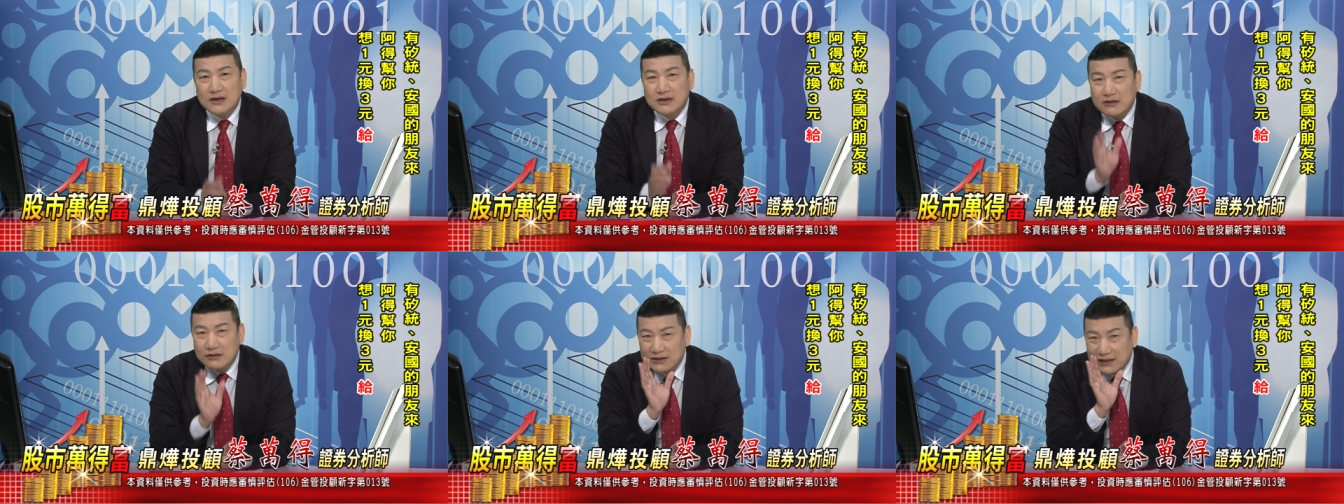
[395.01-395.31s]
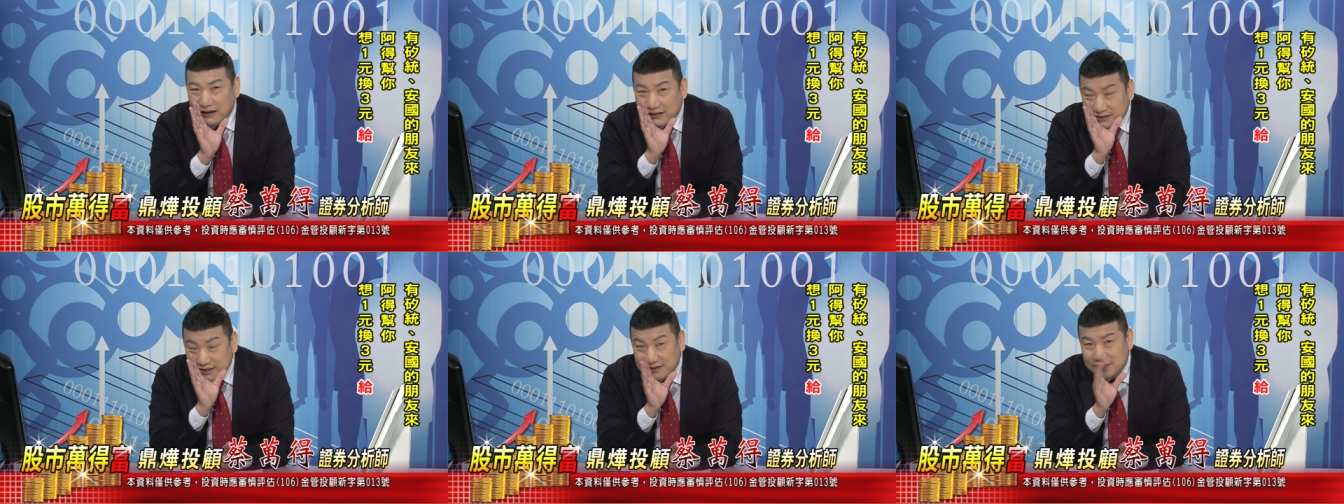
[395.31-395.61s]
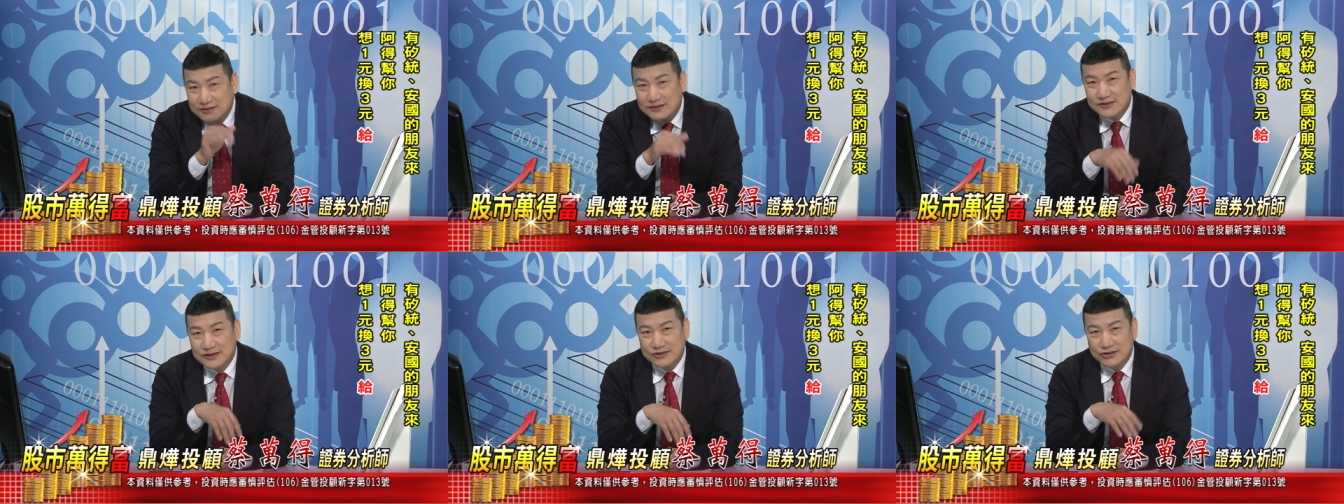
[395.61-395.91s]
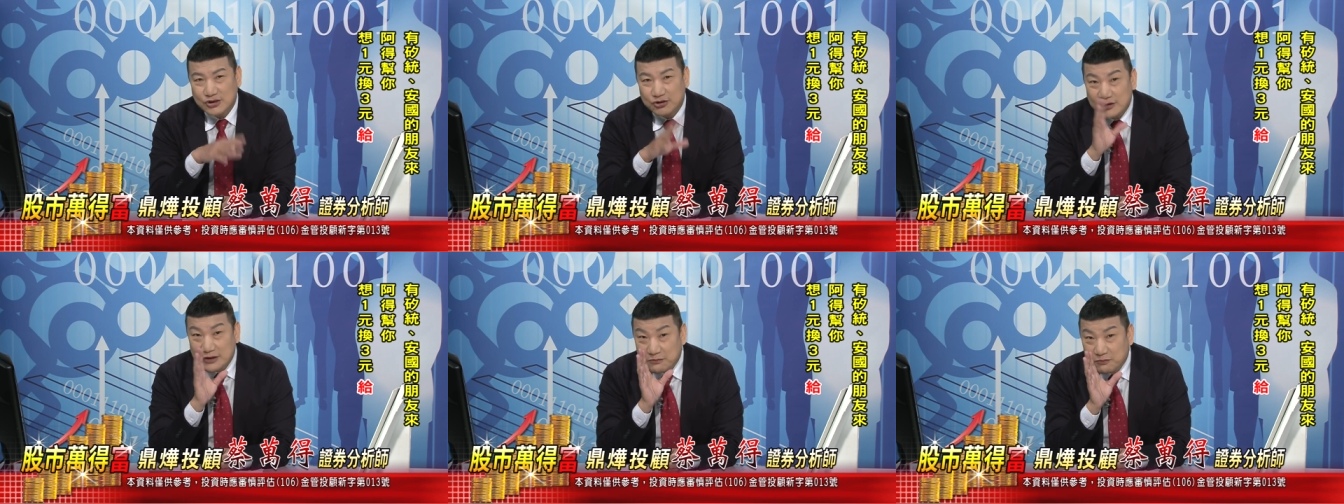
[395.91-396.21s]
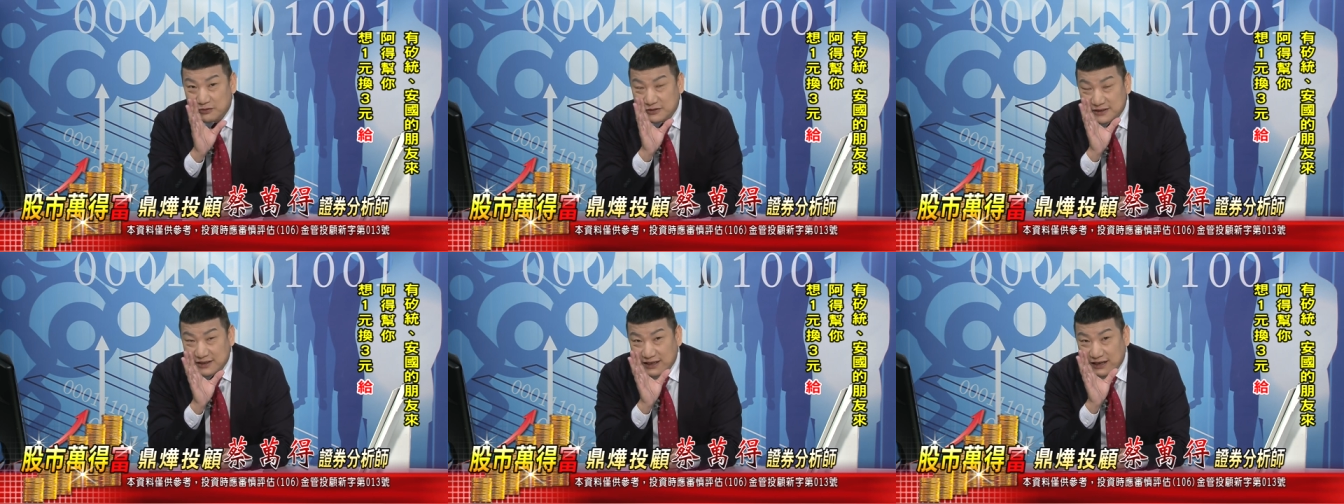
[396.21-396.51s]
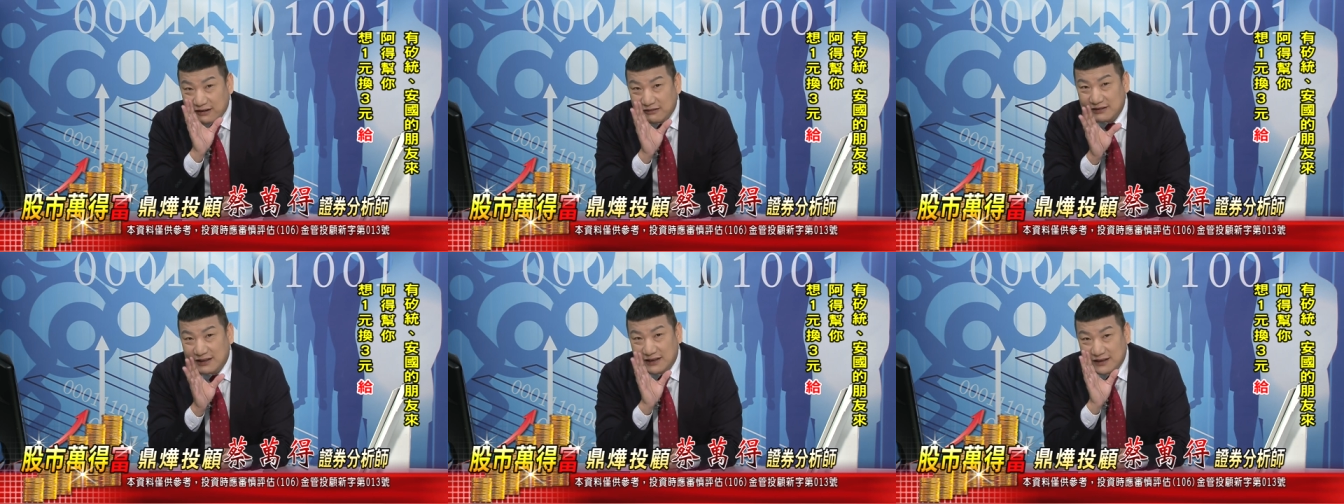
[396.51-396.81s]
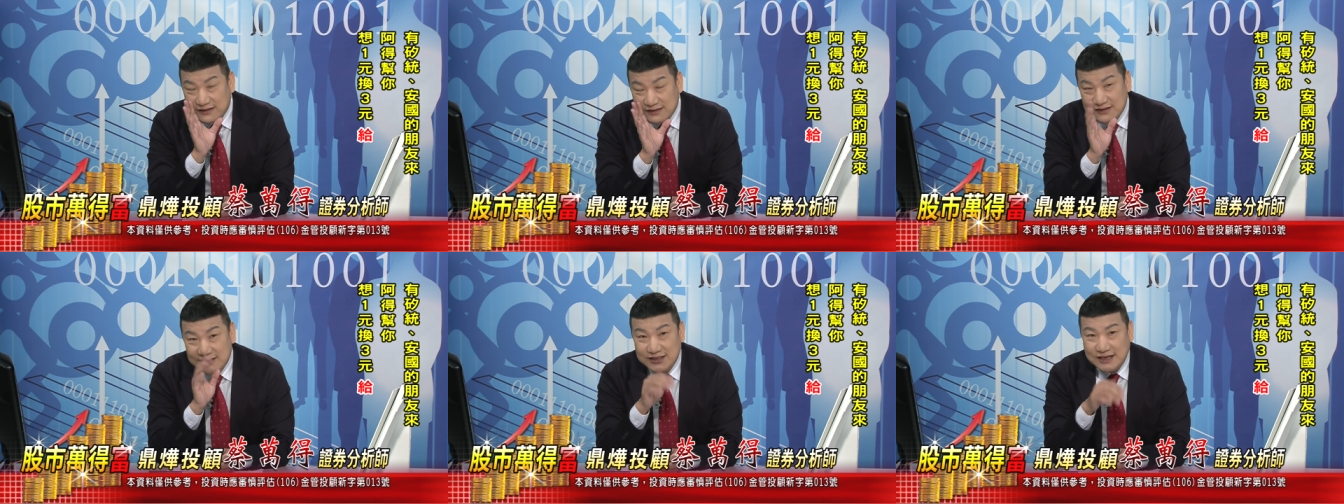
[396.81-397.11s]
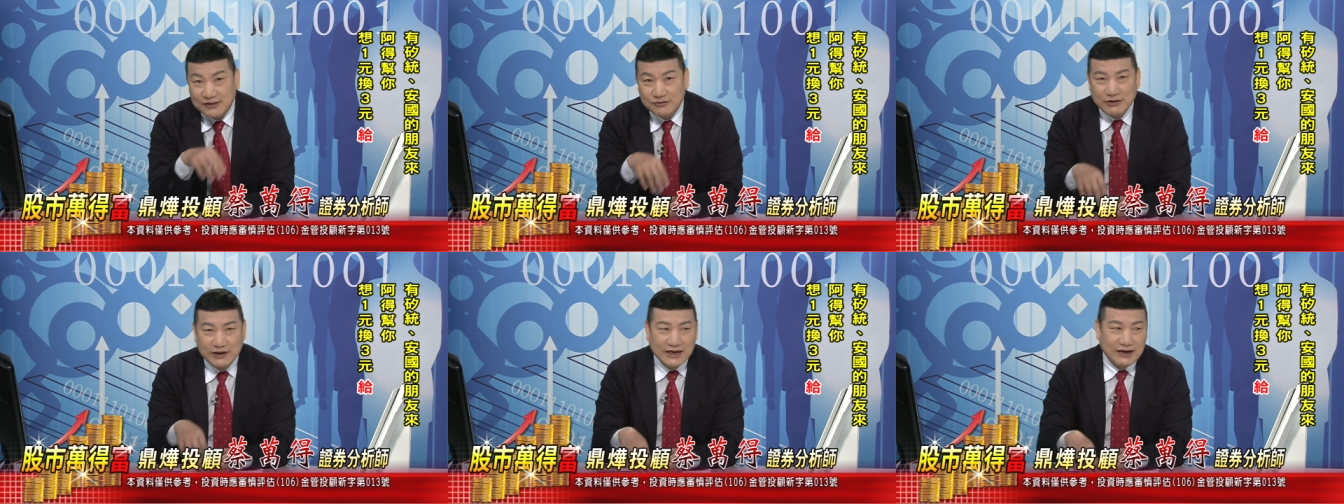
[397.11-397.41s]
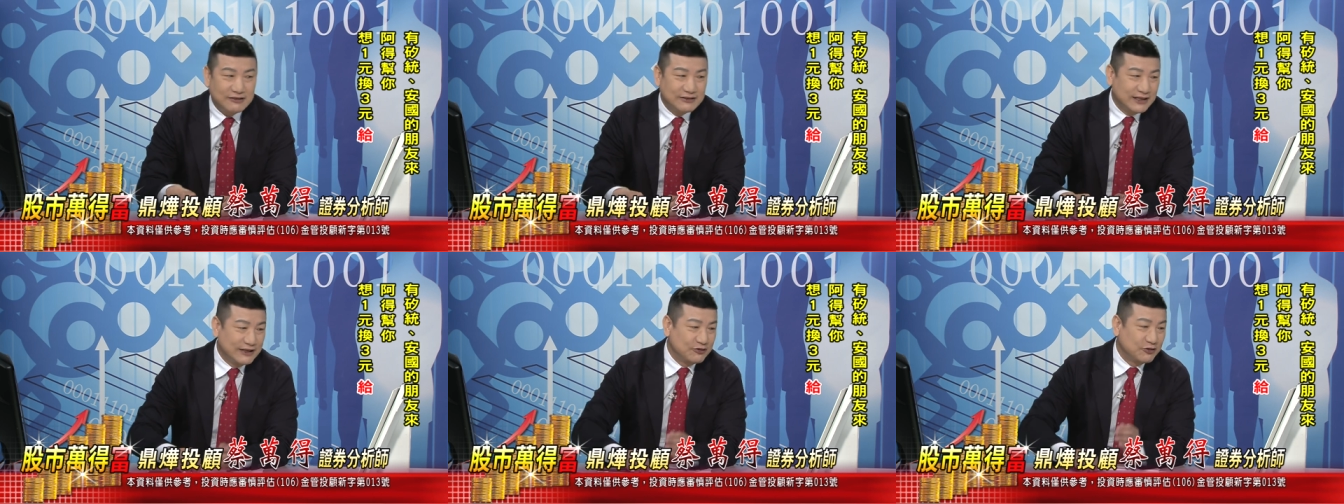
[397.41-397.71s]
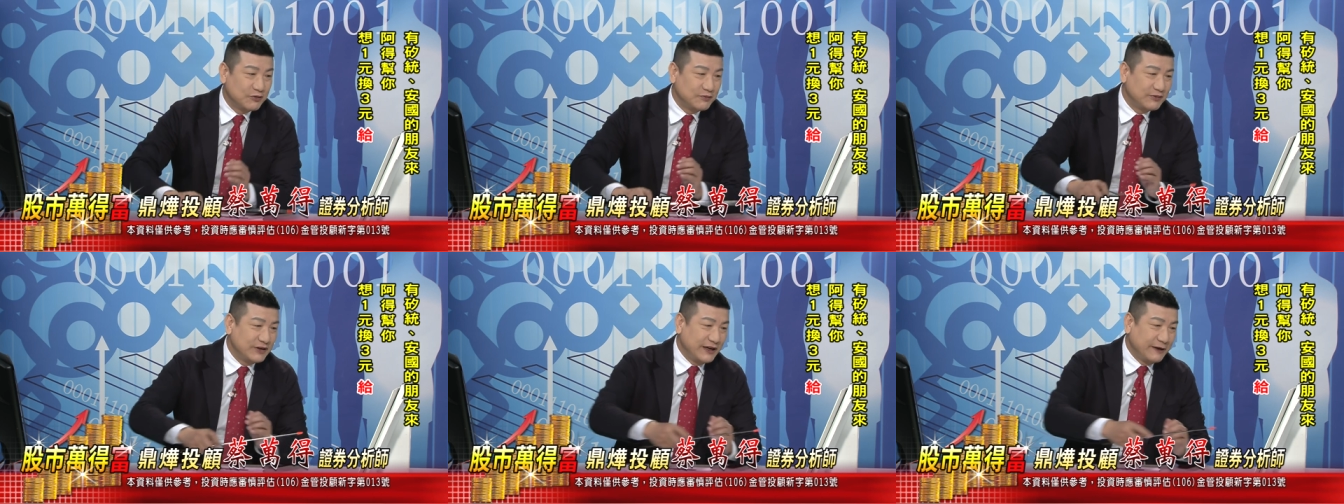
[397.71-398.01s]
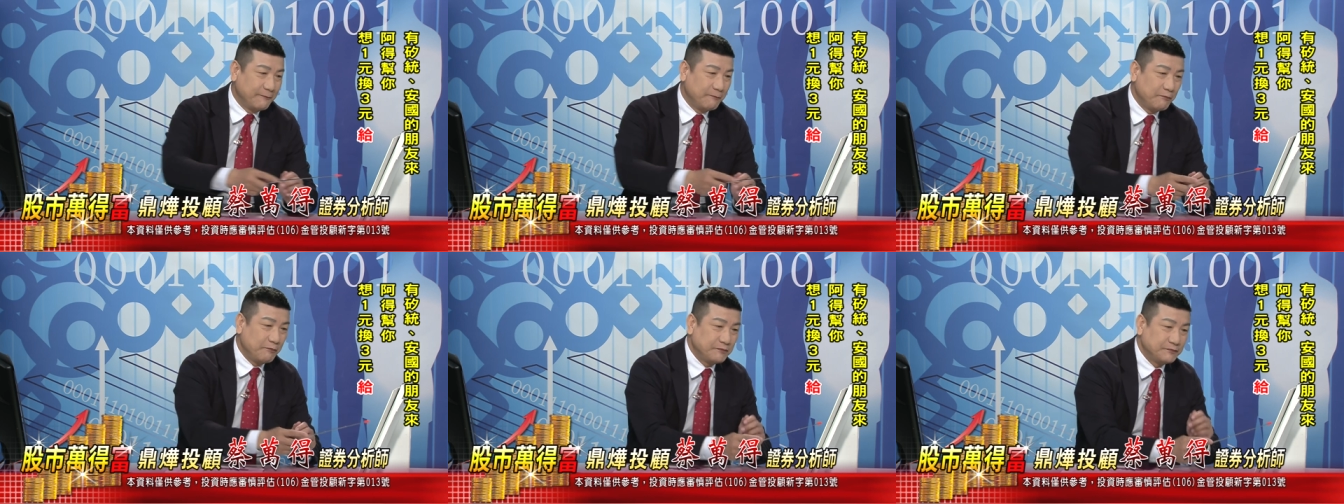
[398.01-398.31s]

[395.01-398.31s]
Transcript: 问老师，就算不是高点，也是相对高点，对不对？